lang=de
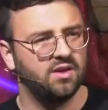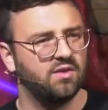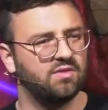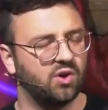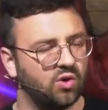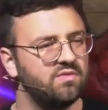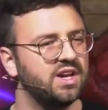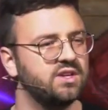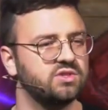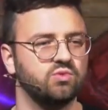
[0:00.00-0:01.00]
Warum? Weil
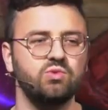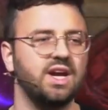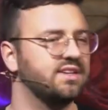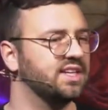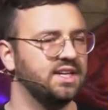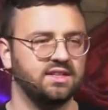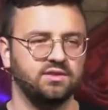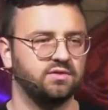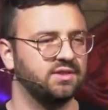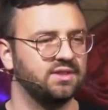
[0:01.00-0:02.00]
er es unerträglich
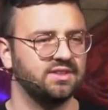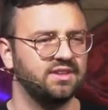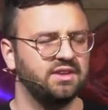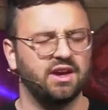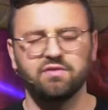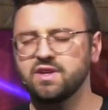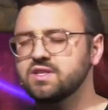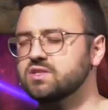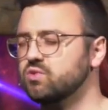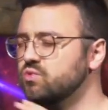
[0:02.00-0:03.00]
findet. Er findet
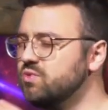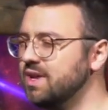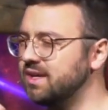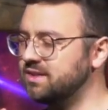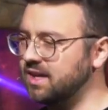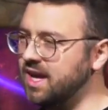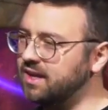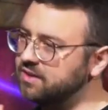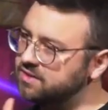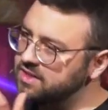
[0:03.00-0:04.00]
es
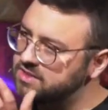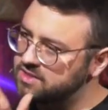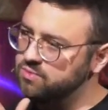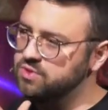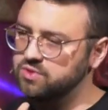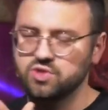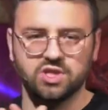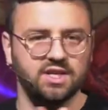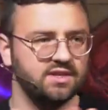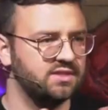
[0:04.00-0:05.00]
unerträglich, dir
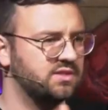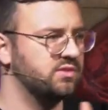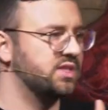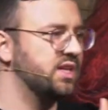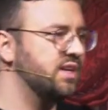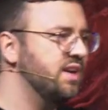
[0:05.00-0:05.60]
zuzusehen,